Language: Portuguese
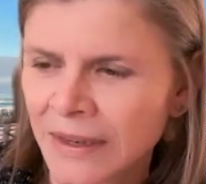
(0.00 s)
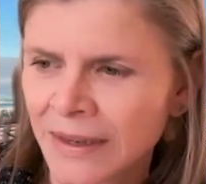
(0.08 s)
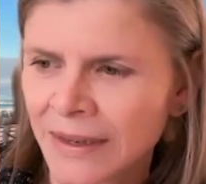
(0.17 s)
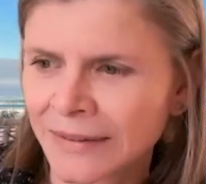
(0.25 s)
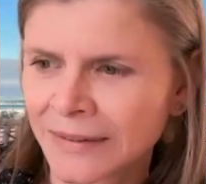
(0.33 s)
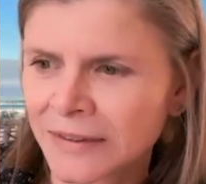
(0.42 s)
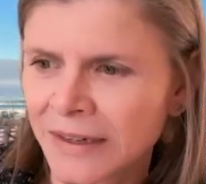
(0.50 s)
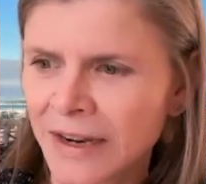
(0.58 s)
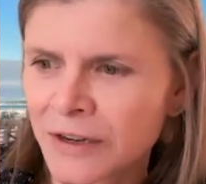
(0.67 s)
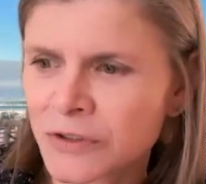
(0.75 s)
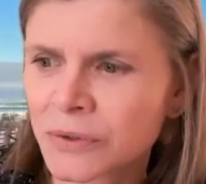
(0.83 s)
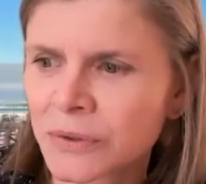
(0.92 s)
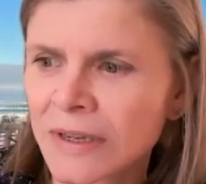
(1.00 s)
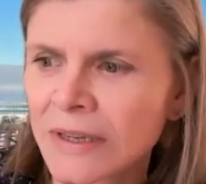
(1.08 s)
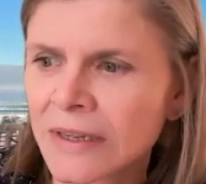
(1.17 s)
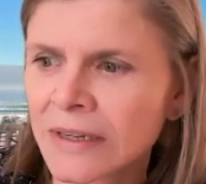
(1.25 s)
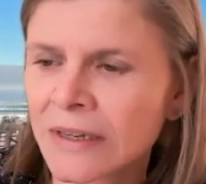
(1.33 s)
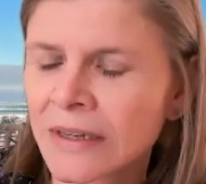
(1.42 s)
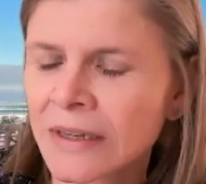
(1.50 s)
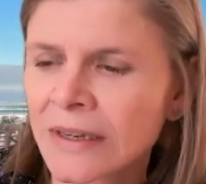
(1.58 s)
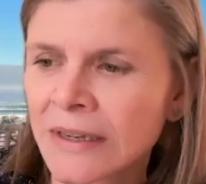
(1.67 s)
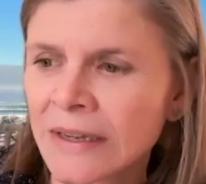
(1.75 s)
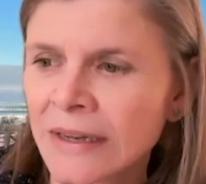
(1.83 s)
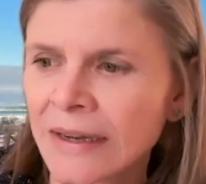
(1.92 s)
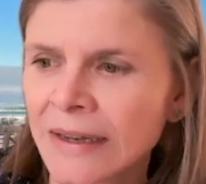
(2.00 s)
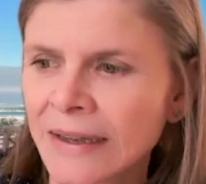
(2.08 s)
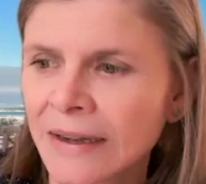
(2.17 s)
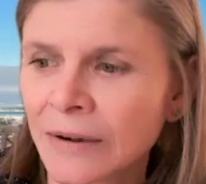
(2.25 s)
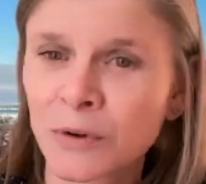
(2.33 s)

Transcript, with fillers: catedrático, e é,